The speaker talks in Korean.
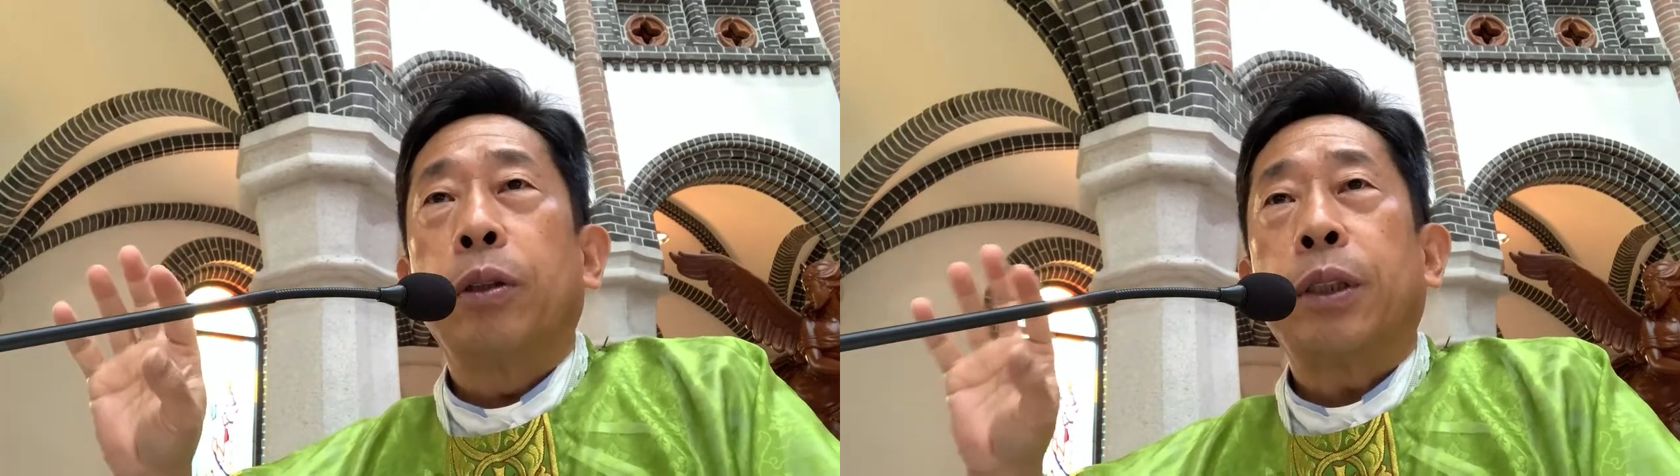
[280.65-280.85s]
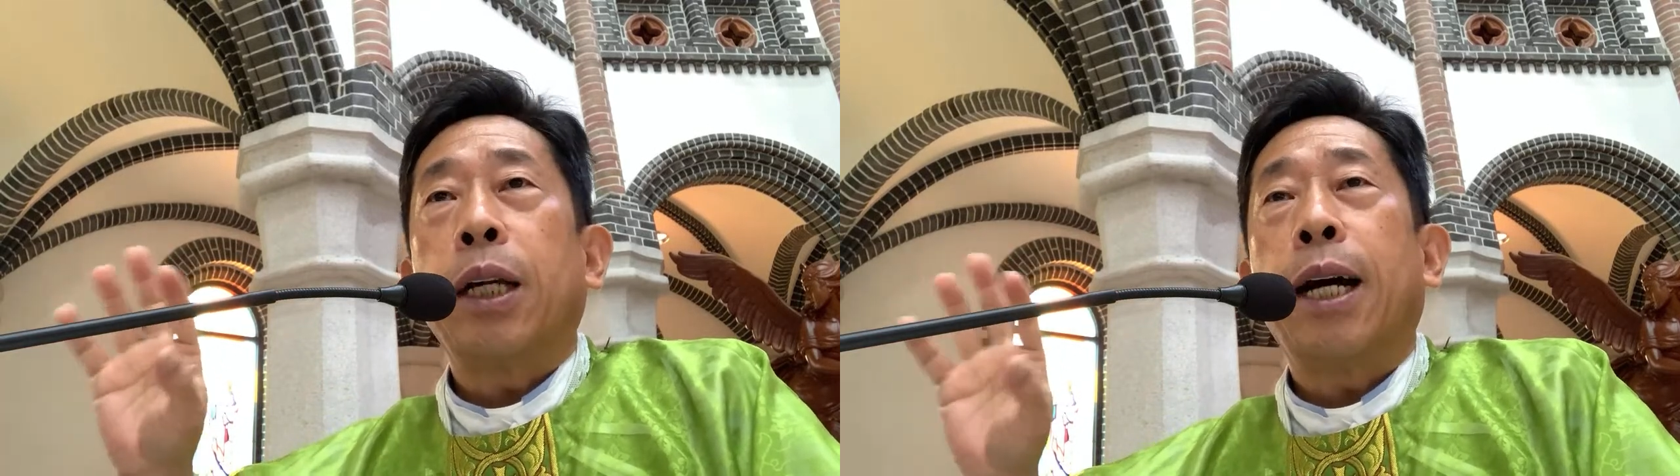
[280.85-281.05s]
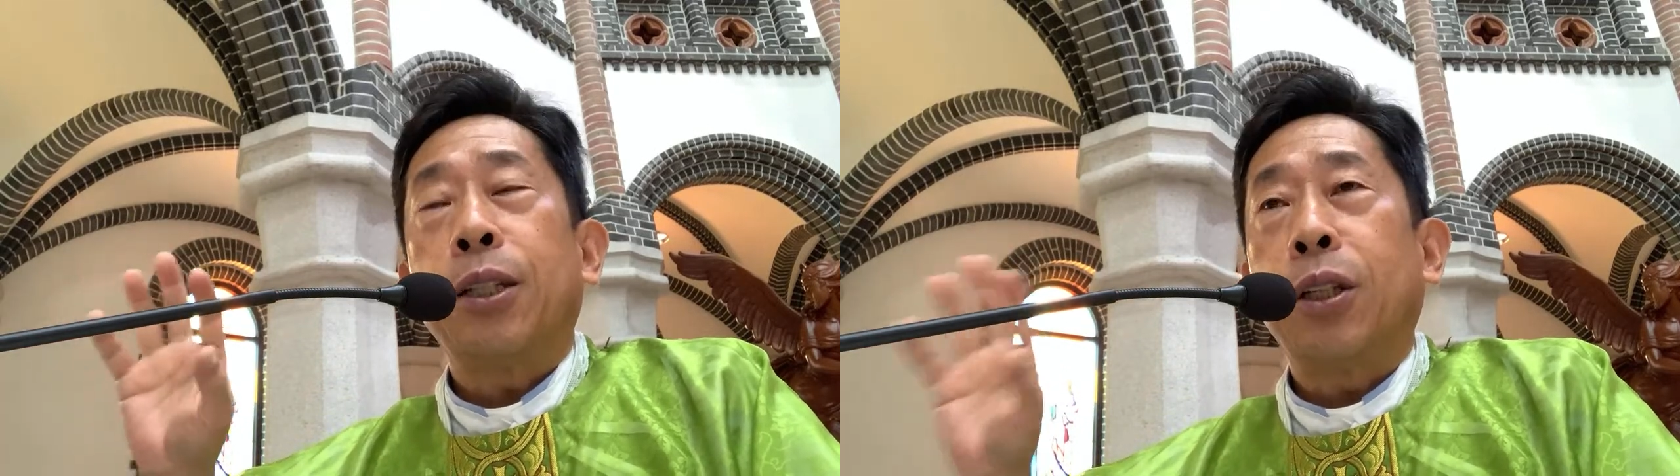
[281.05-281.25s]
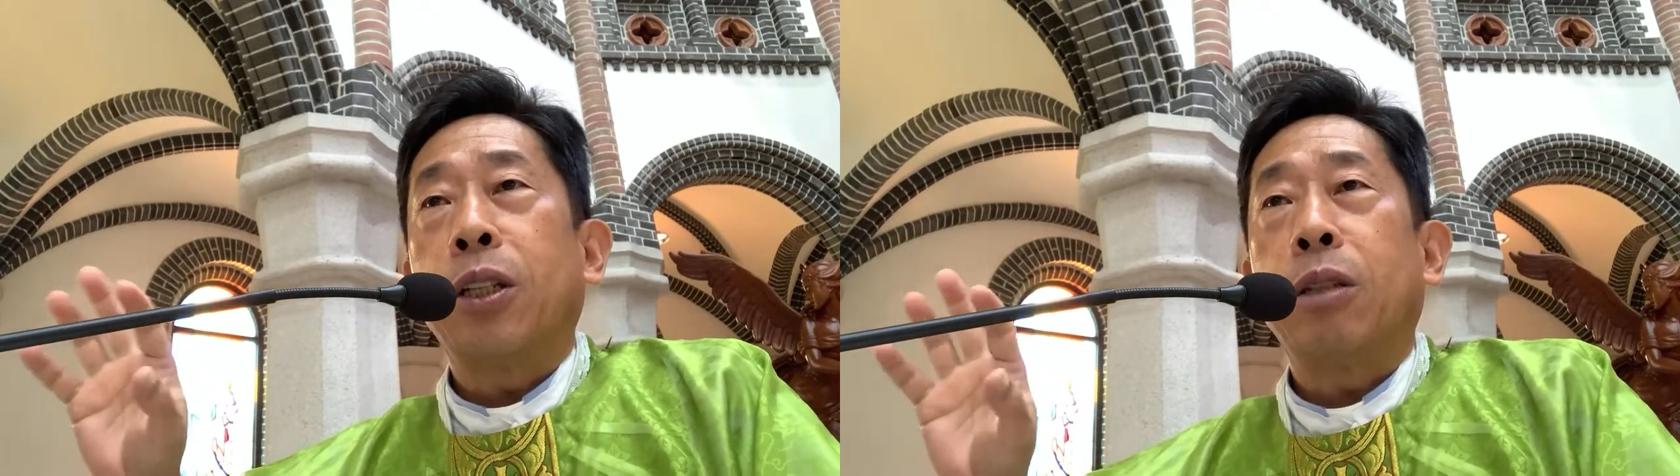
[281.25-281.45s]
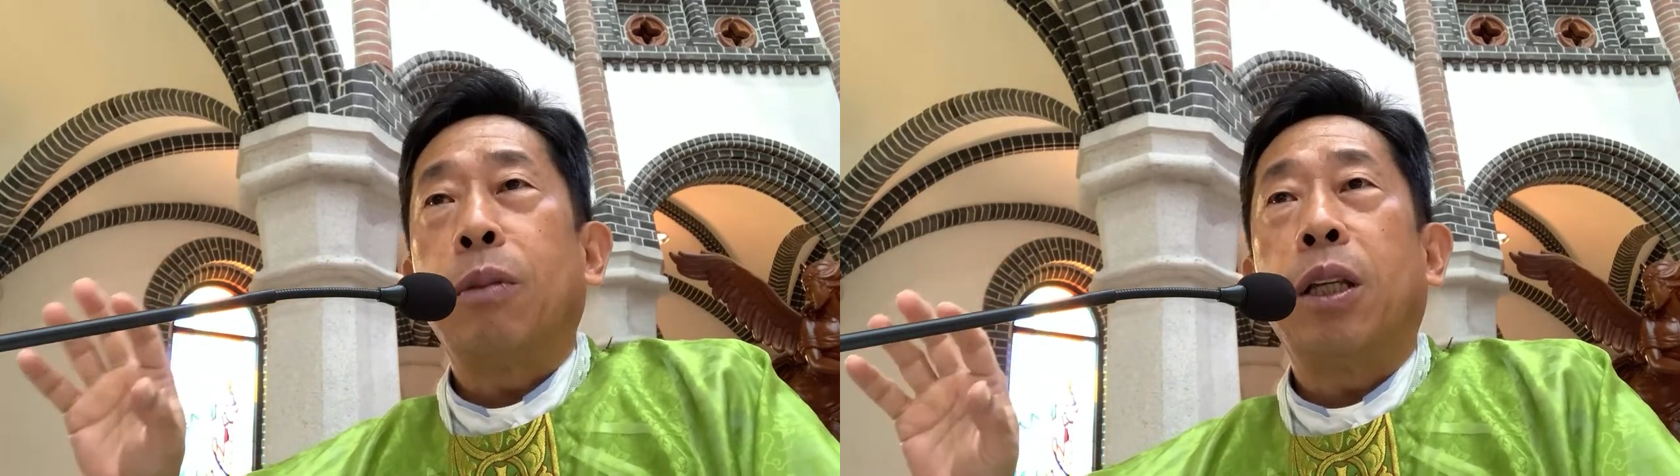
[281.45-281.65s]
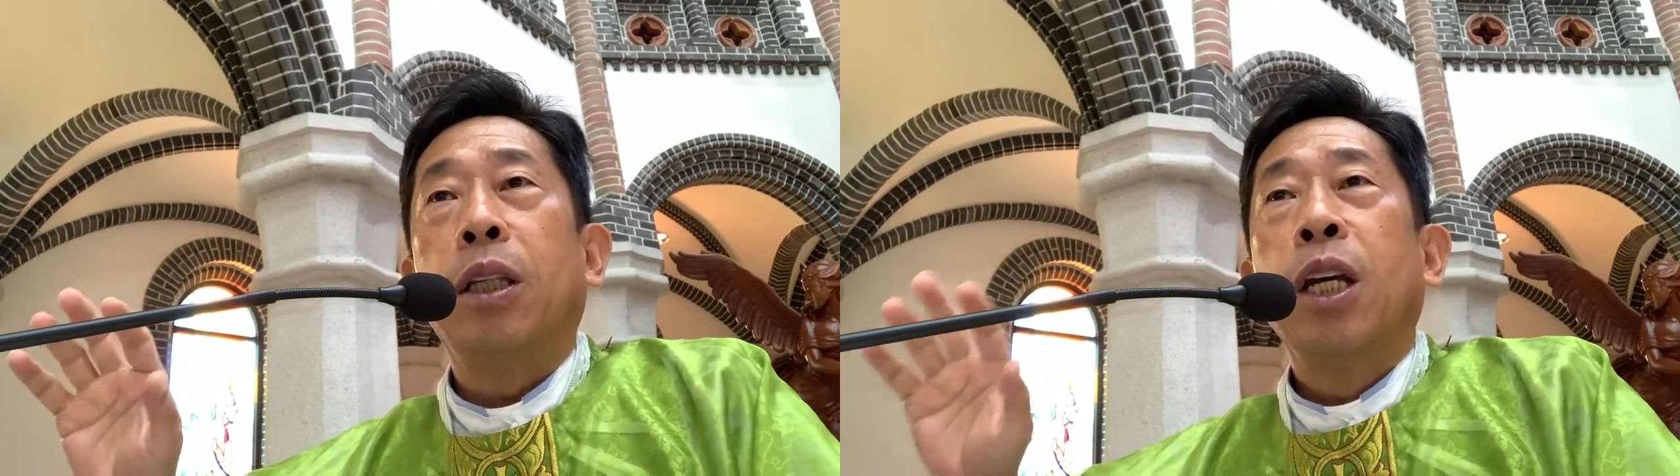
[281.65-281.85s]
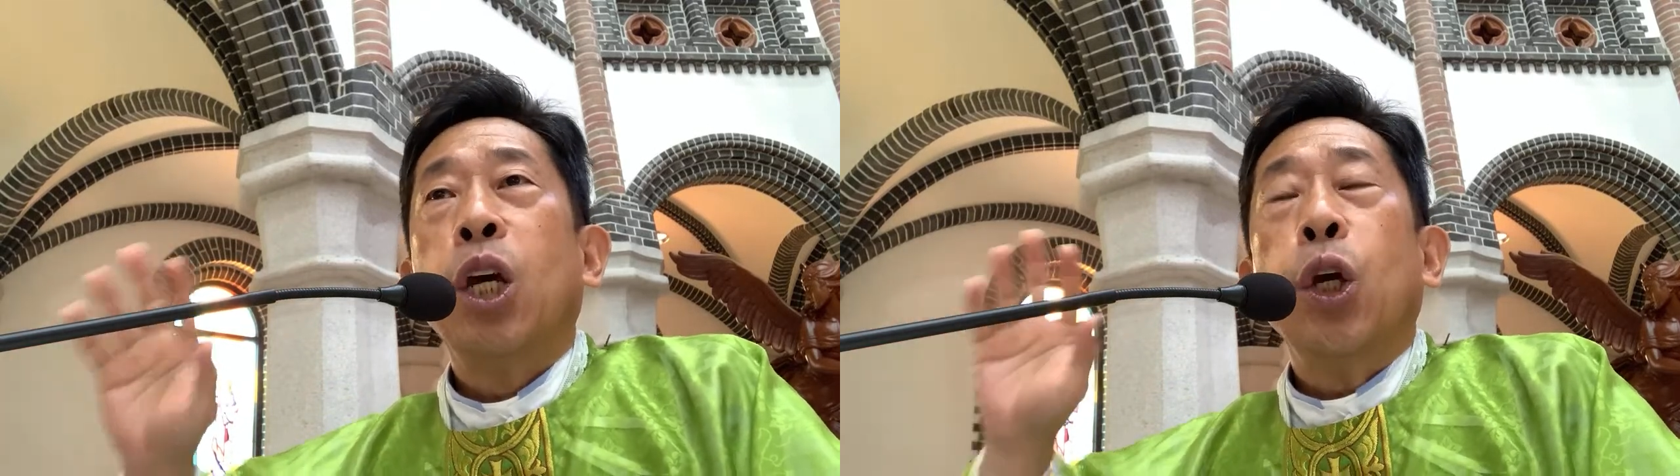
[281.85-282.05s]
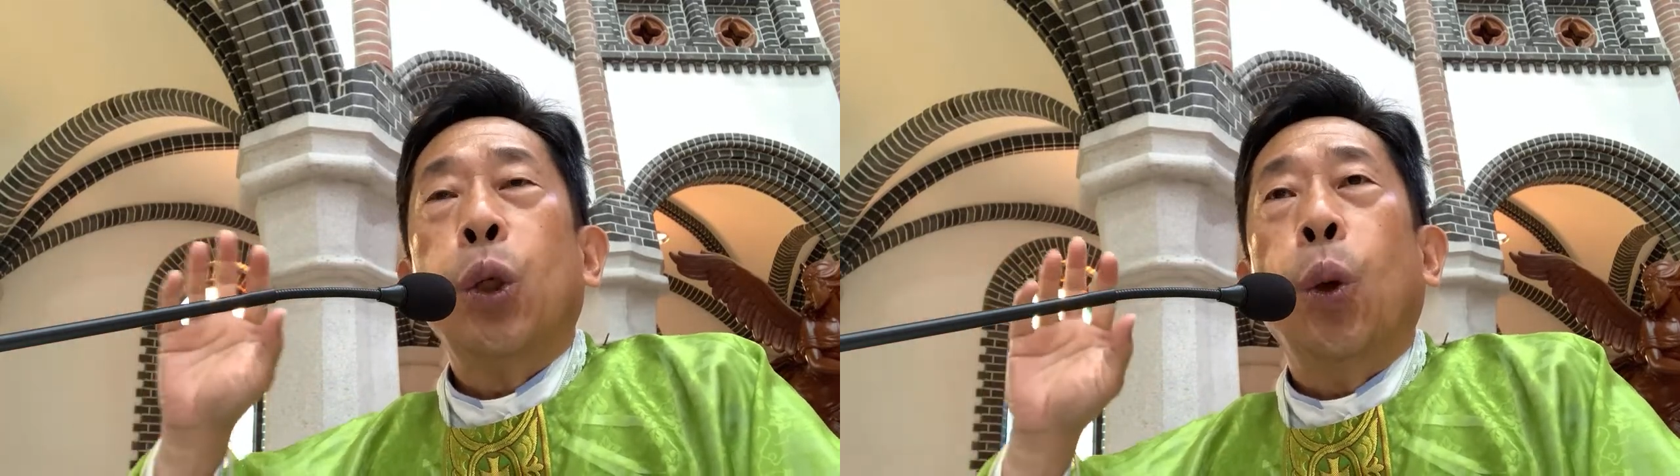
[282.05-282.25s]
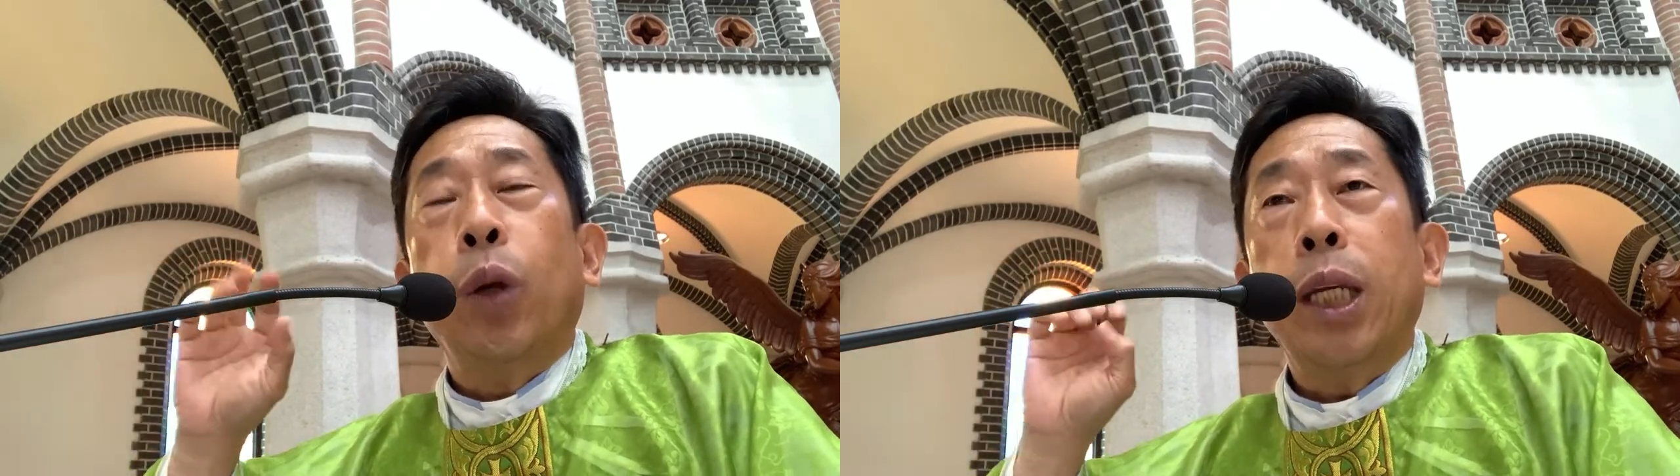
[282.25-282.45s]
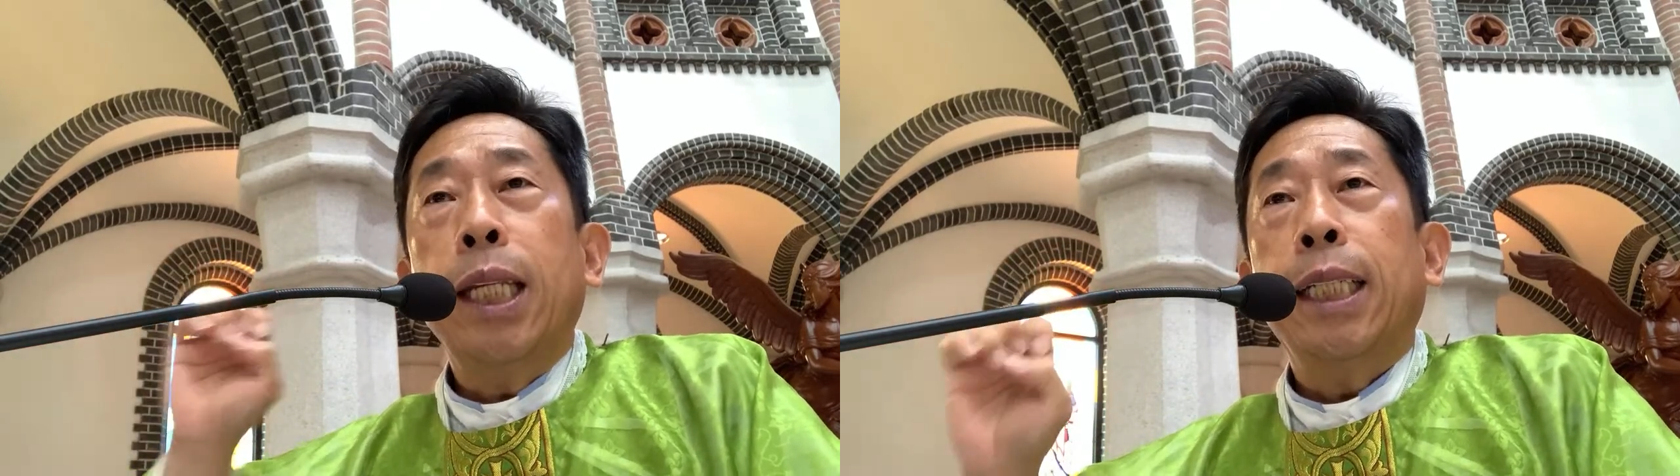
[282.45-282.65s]
생각하시겠지만
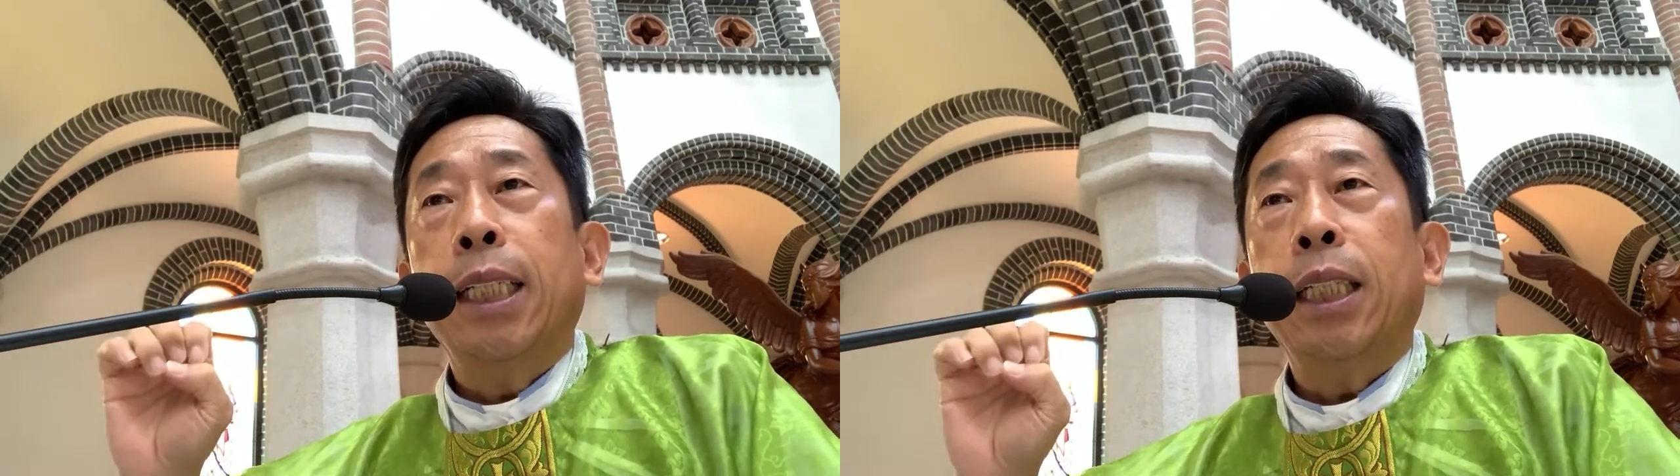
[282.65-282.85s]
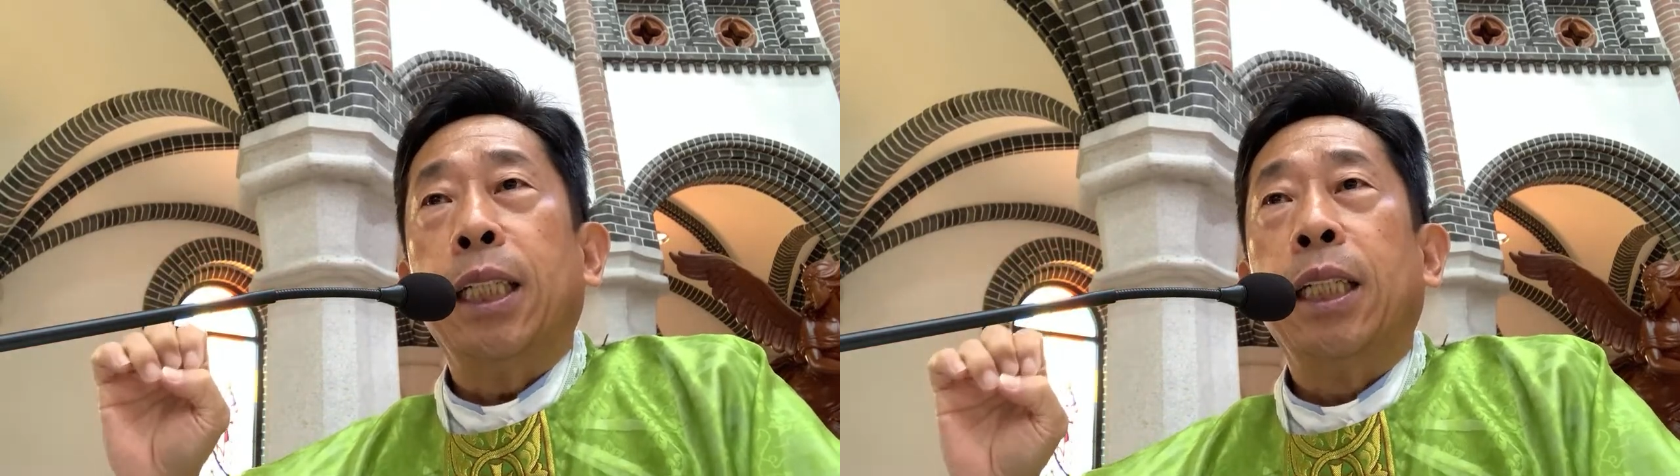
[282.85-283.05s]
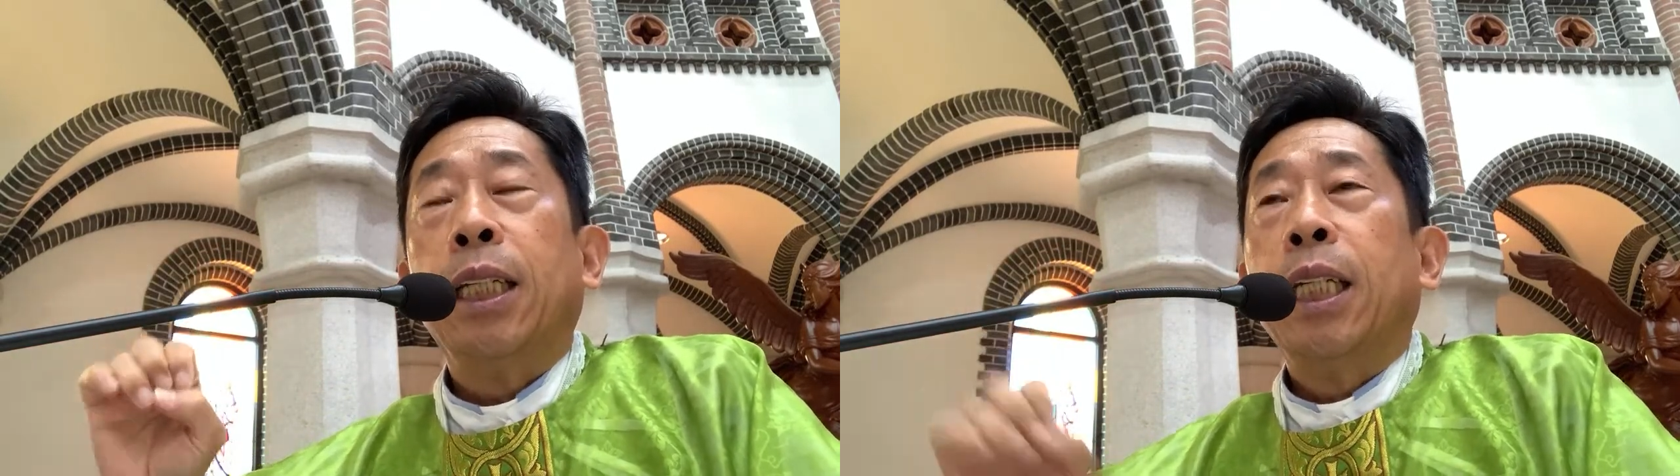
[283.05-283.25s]
교리는